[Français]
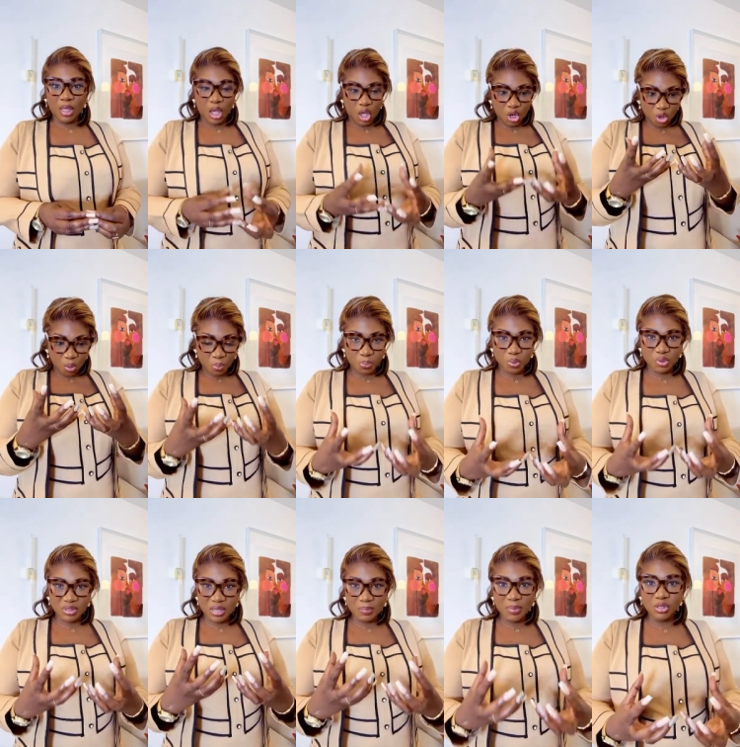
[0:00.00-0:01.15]
Un homme
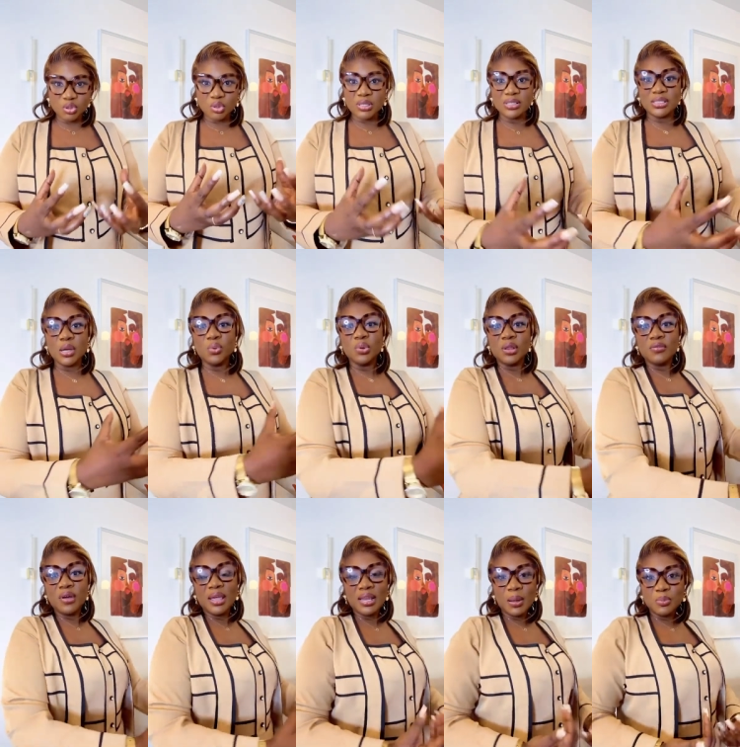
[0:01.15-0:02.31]
posé, mature, qui sait où il
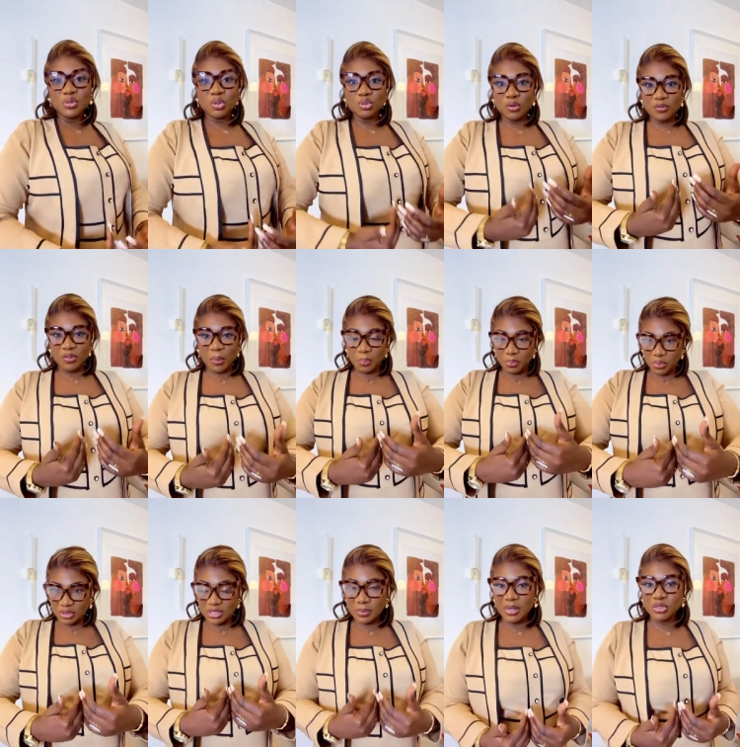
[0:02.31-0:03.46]
va. Il a besoin d'une femme
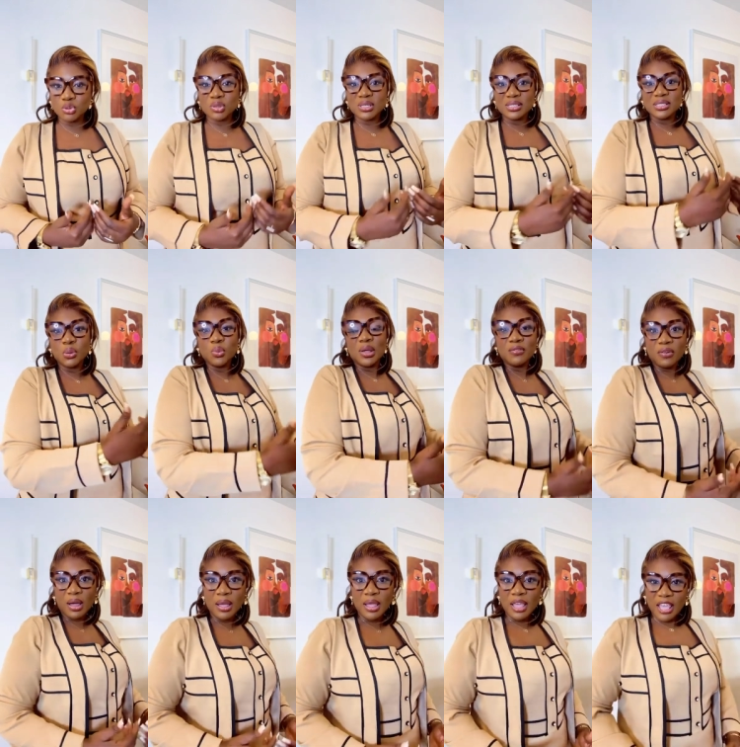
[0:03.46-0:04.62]
posée, mature, qui sait où elle
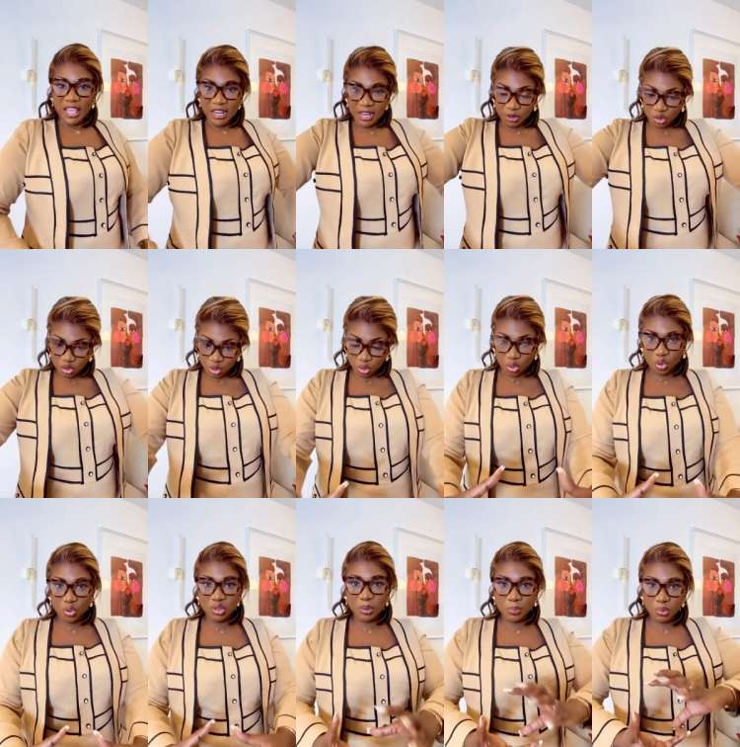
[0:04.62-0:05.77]
va. Et les deux se
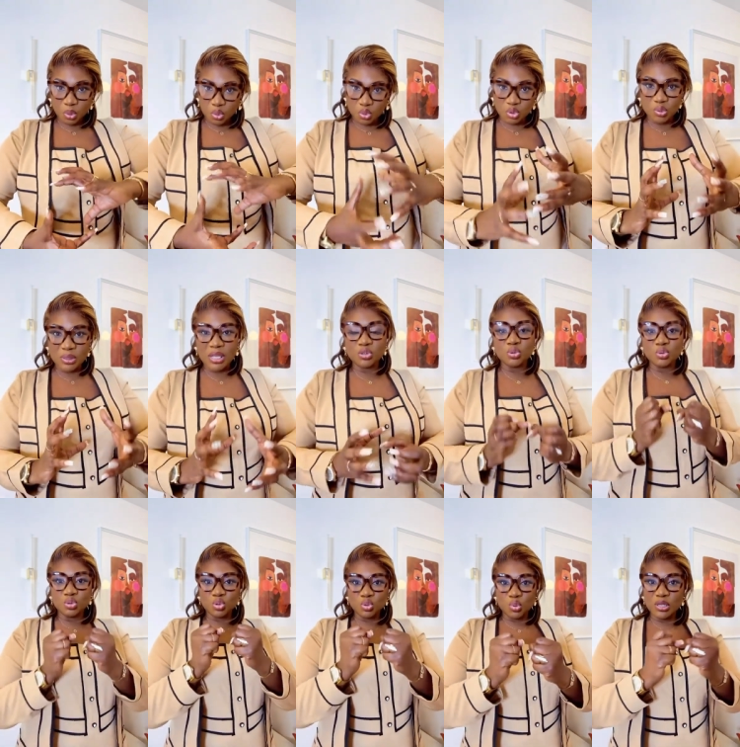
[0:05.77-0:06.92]
rencontrent et puis on construit quelque chose de
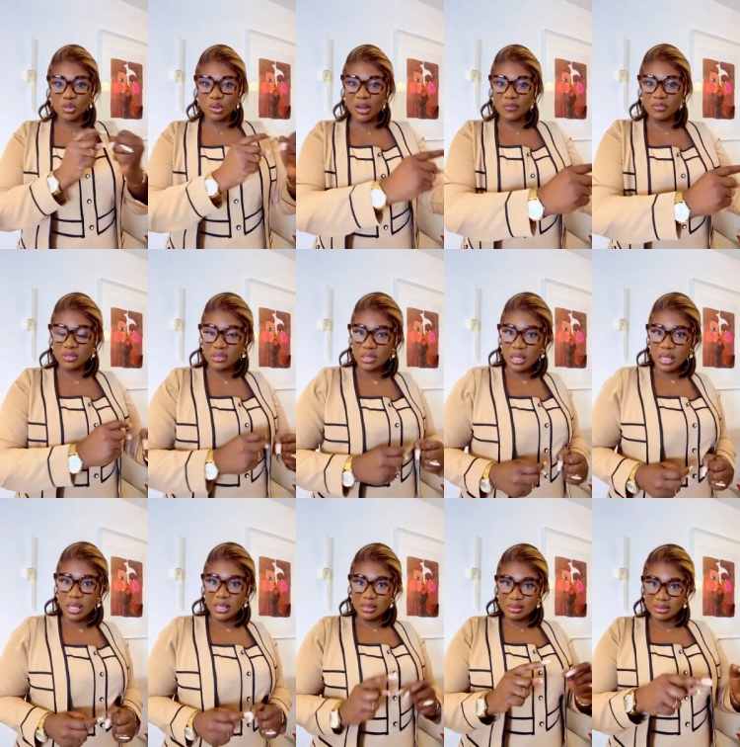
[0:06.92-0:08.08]
solide en avance
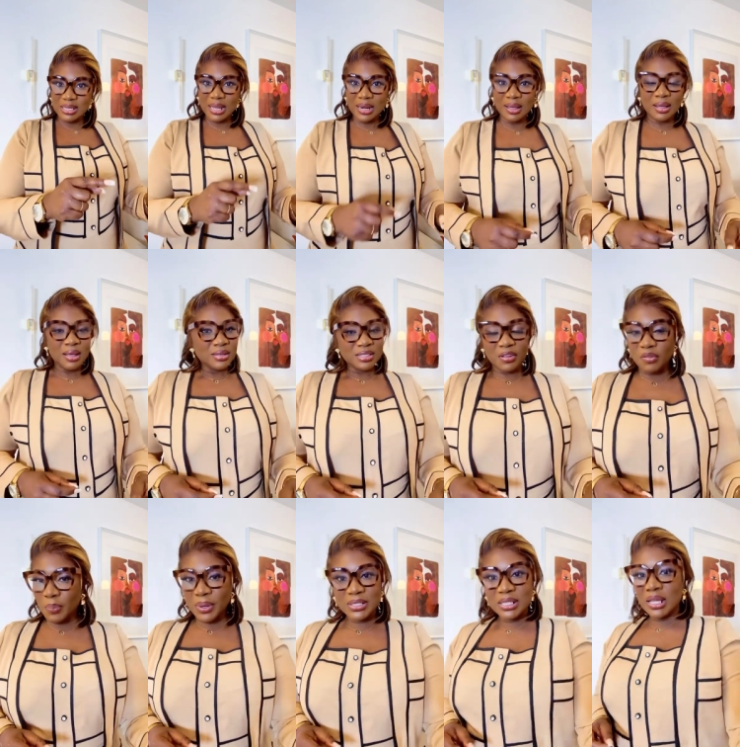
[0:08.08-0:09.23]
dans ça là, ça ne veut
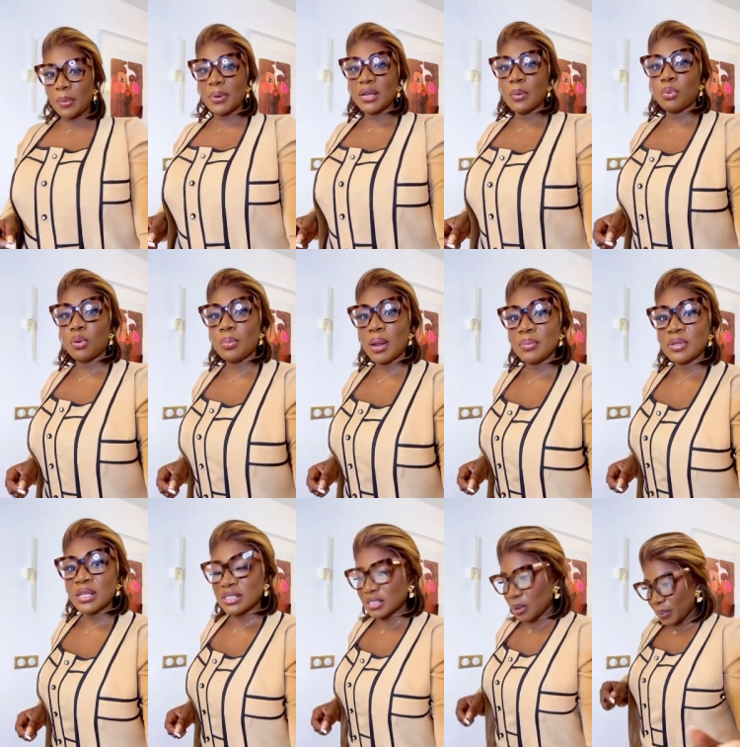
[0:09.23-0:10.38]
pas dire qu'il n'y a pas de problème.
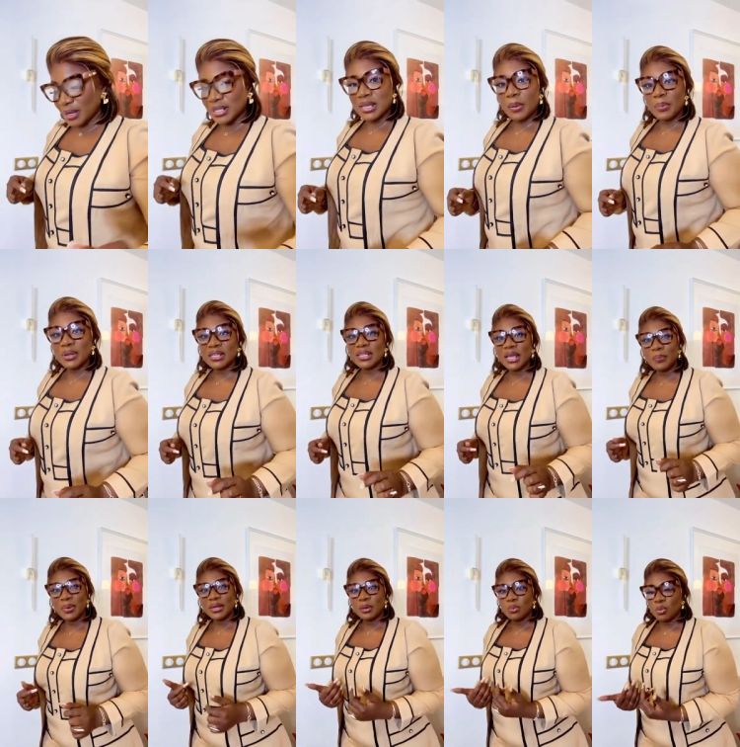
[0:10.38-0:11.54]
Ça ne veut pas dire qu'il n'y a,
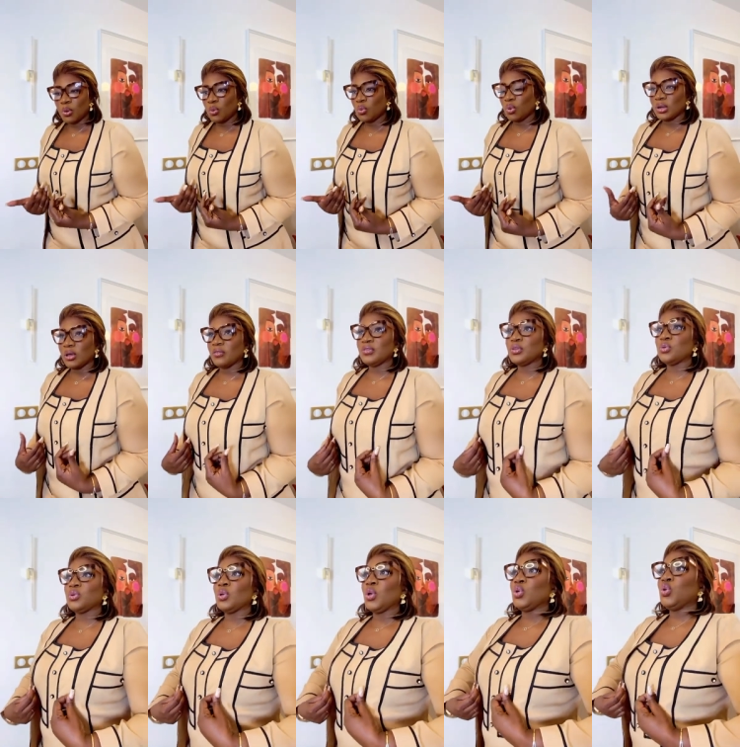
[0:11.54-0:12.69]
pas des moments où on a envie
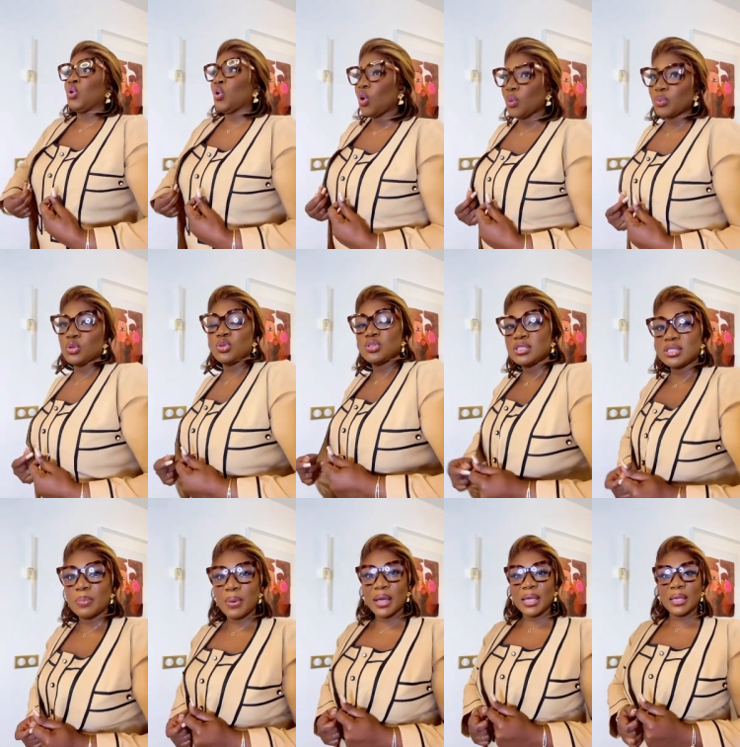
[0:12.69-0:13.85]
de, rompre, de se
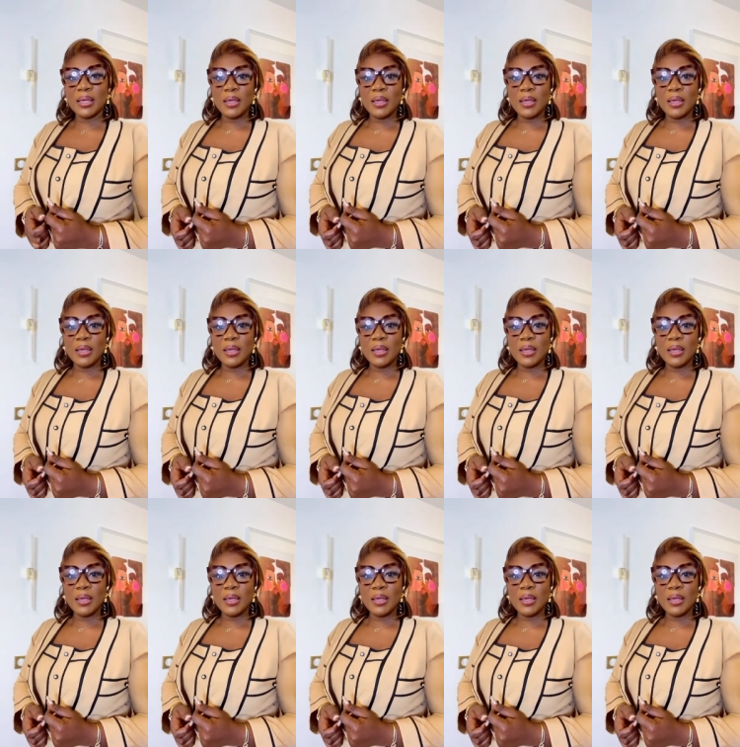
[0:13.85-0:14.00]
séparer.